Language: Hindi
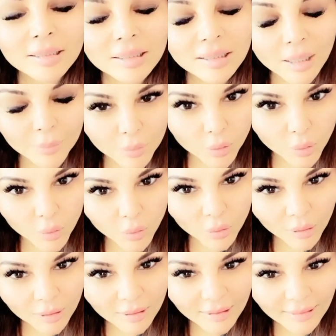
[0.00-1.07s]
सबको
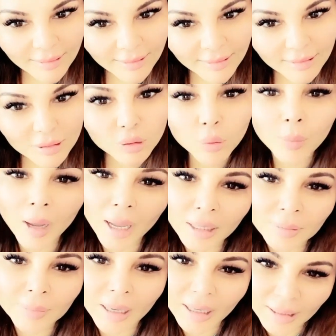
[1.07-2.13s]
जो
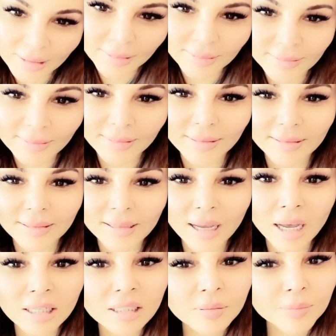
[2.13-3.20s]
भाई बहन का
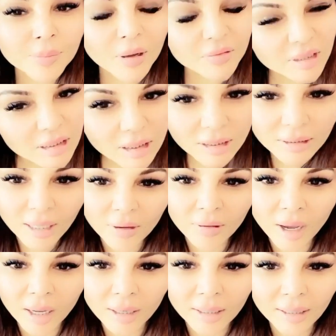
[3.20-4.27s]
आज पवित्र
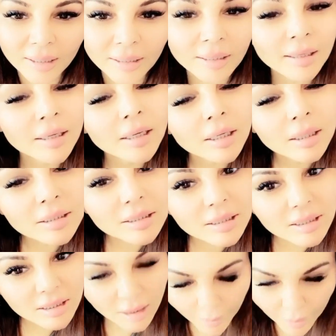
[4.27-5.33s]
त्यौहार है
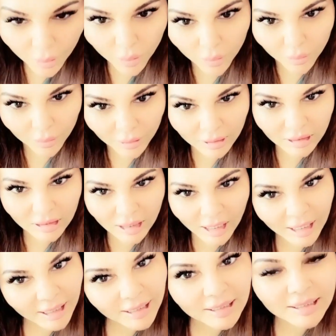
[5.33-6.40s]
सबको
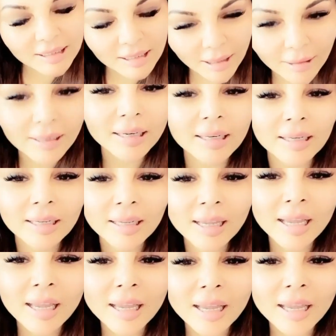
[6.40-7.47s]
ढेर सारी
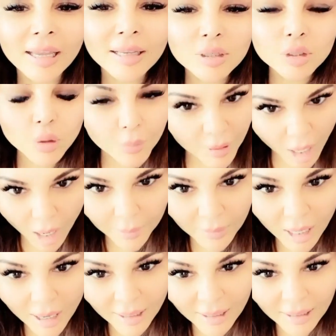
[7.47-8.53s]

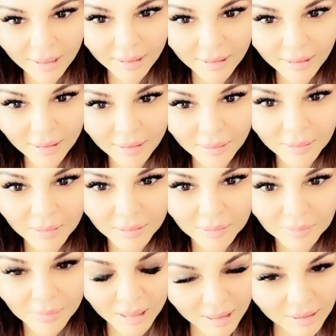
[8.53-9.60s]
शुभकामनाएं
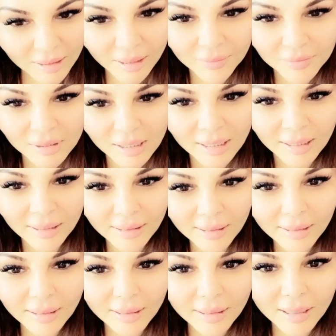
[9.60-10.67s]
मेरी तरफ से
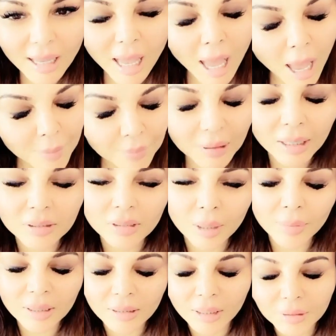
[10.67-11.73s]
हैप्पी
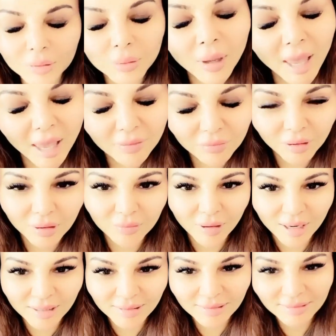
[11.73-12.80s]
रक्षाबंधन टू एवरीवन